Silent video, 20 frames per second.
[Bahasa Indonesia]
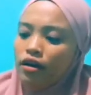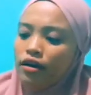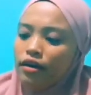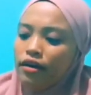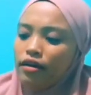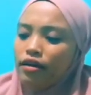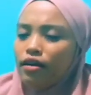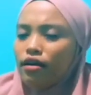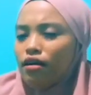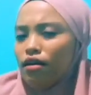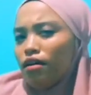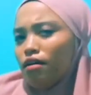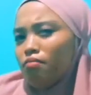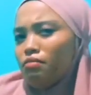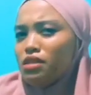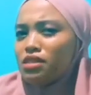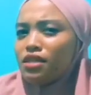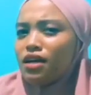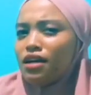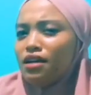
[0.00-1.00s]
ya
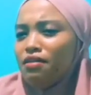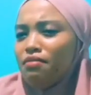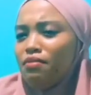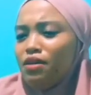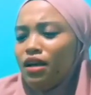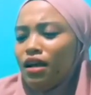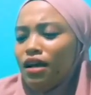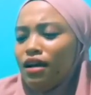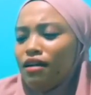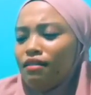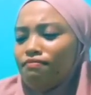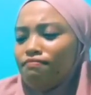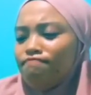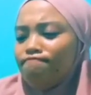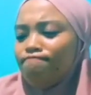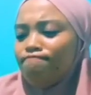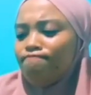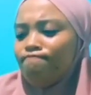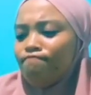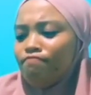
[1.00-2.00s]
bisa dibilang
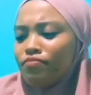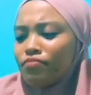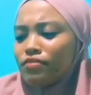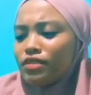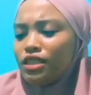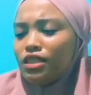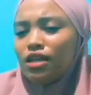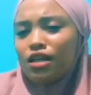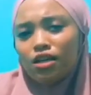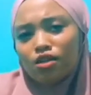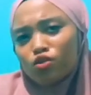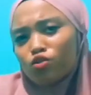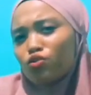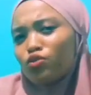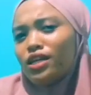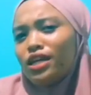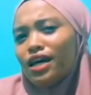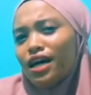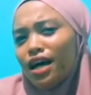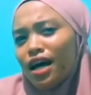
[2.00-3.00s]

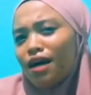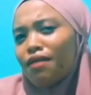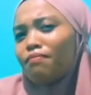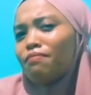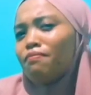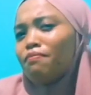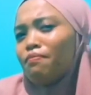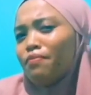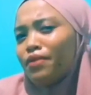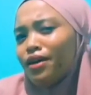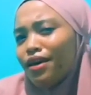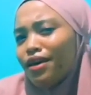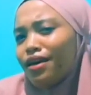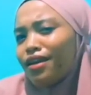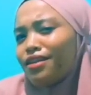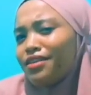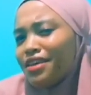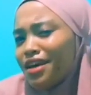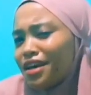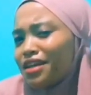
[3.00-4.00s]
sudah hampir
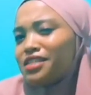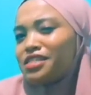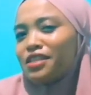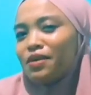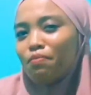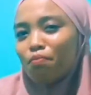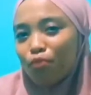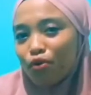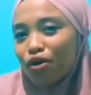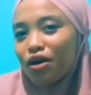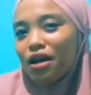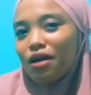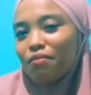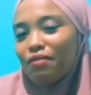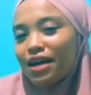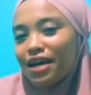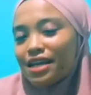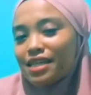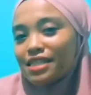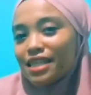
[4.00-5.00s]
nyaris sempurna
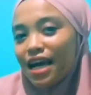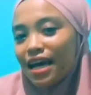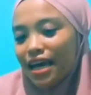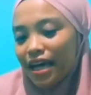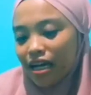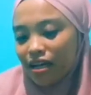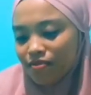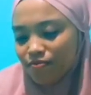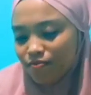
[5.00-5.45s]
bagi saya